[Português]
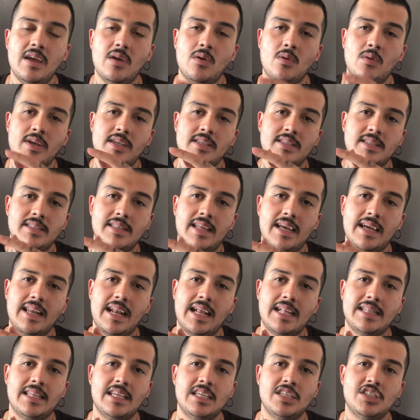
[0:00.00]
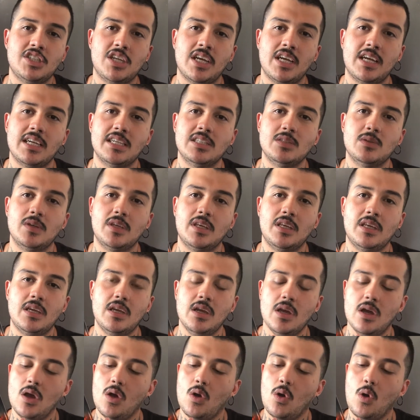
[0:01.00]
com esse degradê chegando aqui
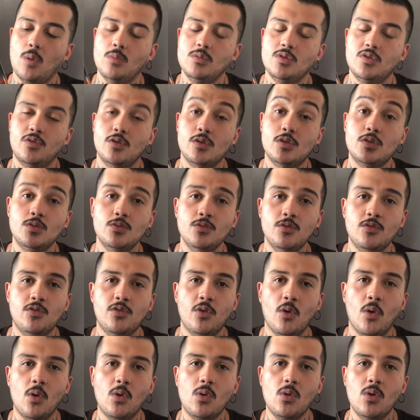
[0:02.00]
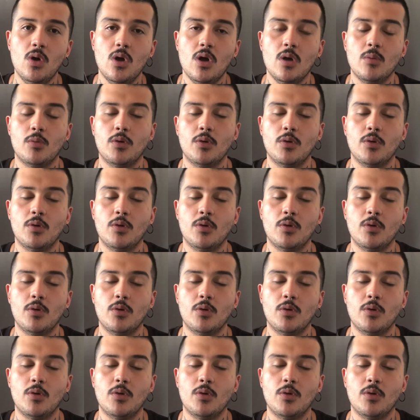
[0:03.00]
como se fosse um fogo,